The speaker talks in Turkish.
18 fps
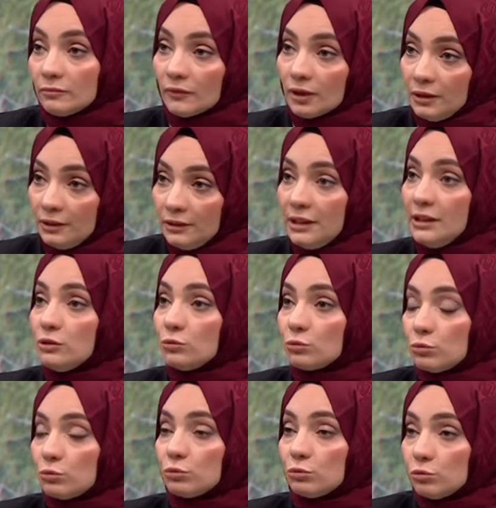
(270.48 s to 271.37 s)
Net
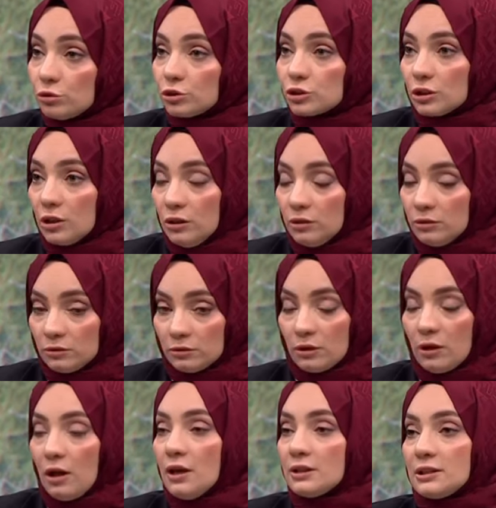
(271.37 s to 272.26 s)
durdukça
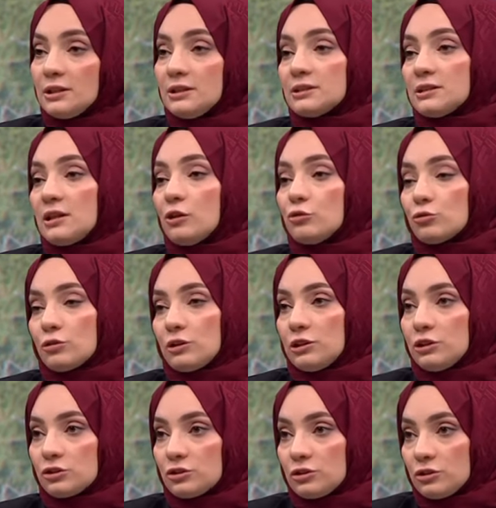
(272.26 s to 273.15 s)
anneniz daha çok
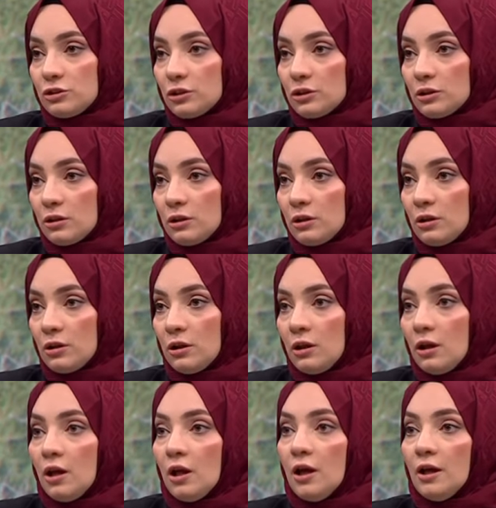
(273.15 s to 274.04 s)
eleştirecek.
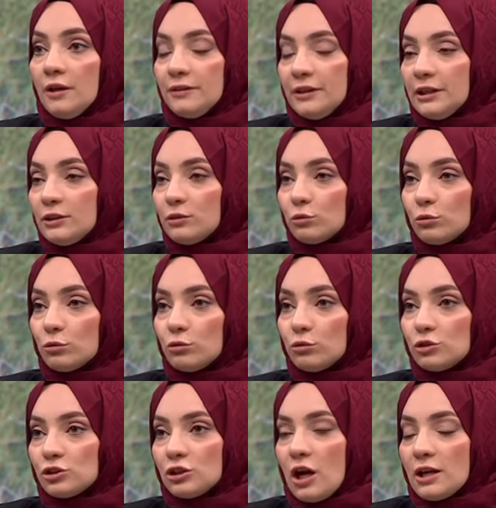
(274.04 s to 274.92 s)
Net
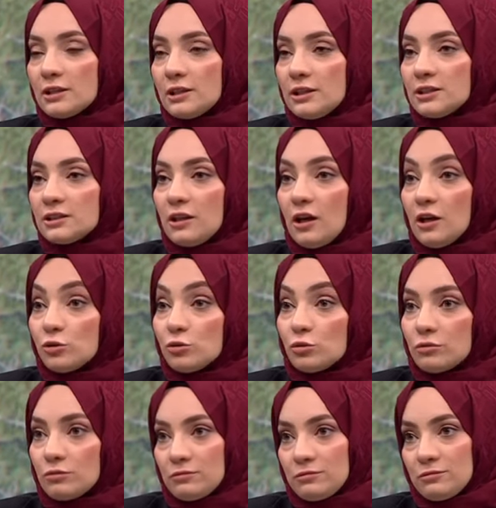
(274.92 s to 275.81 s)
durdukça anneniz daha çok
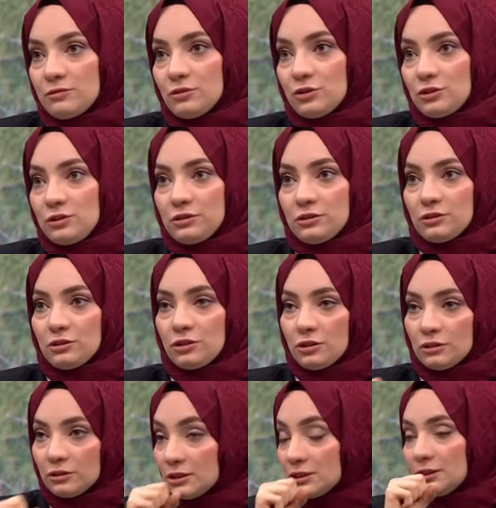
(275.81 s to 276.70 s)
çıldıracak.
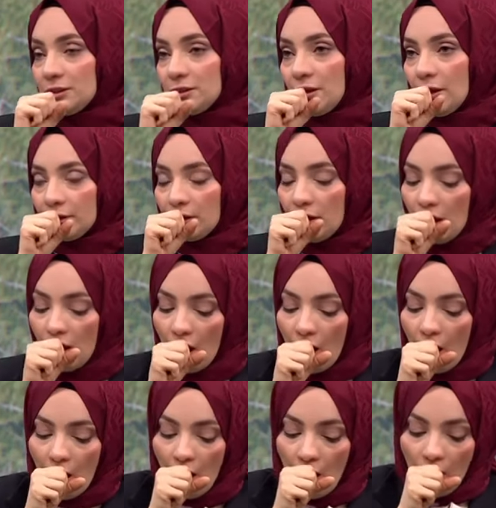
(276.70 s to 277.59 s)
Nasıl yani?
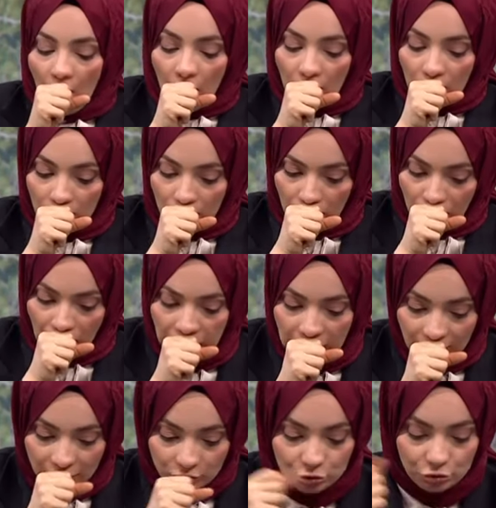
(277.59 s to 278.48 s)

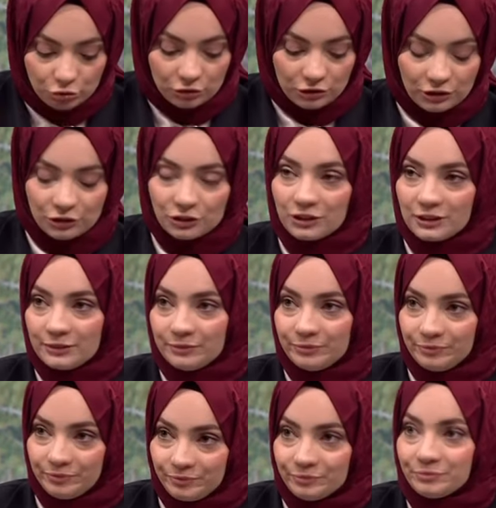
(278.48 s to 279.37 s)
Yani Şunu daha diyecek. çok
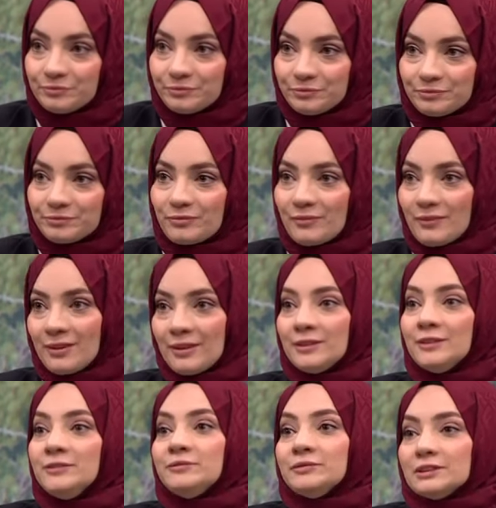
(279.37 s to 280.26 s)
çıldırsın diye mi?
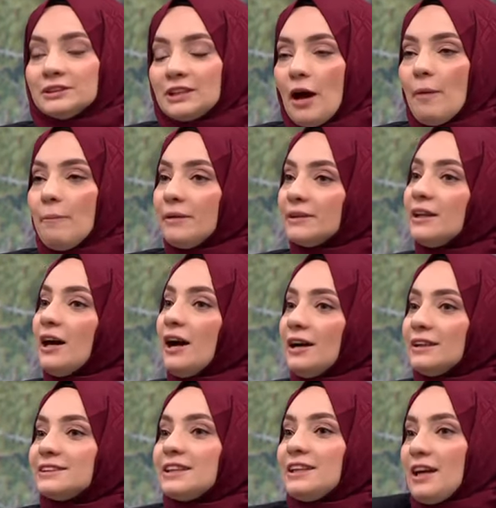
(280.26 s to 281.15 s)
Sen bana
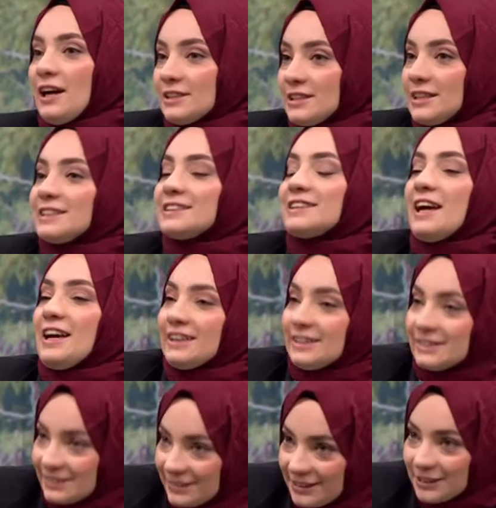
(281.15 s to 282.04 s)
sen annene
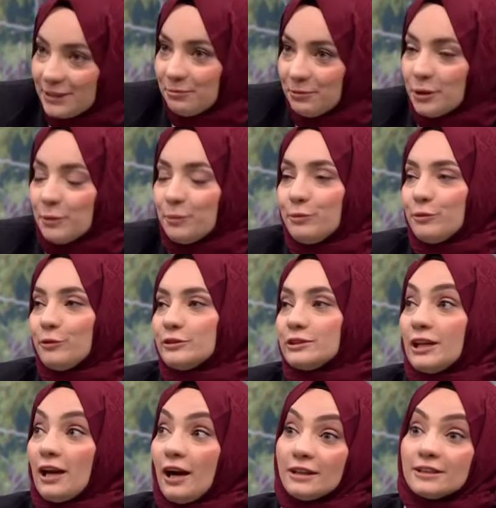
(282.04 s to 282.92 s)
saygısızlık mı yapıyorsun?
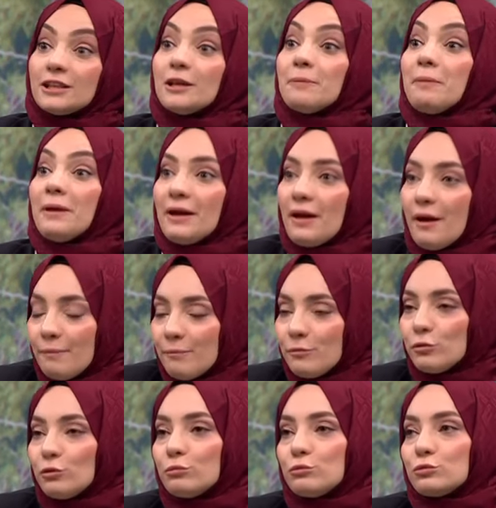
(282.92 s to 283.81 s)
anneni
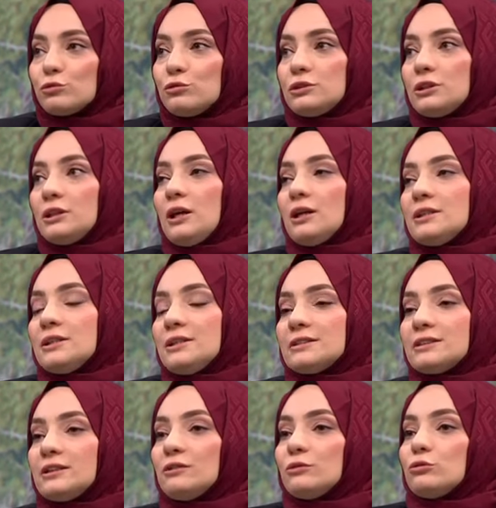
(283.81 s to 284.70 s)
beğenmiyor musun? Sen annenin
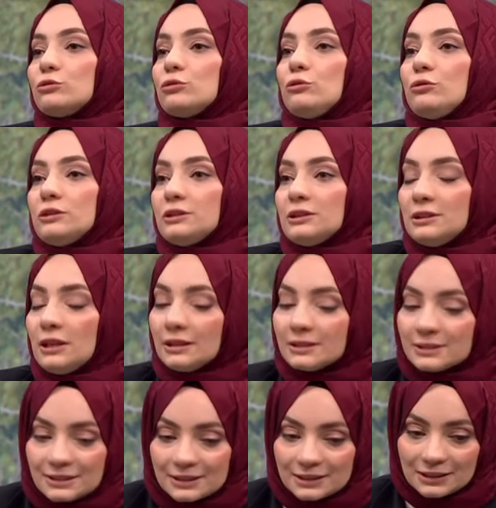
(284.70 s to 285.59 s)
sana güzel öğretin yani
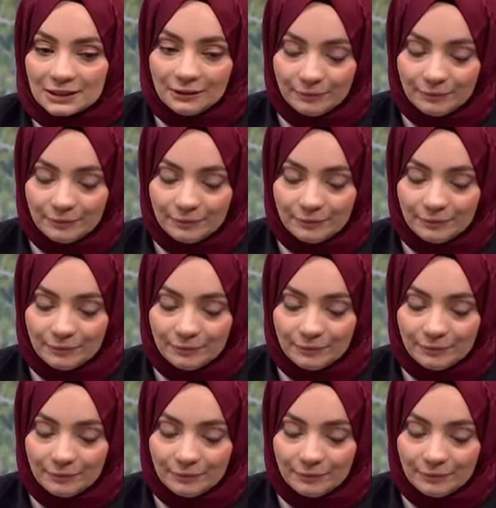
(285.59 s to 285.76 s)
sizi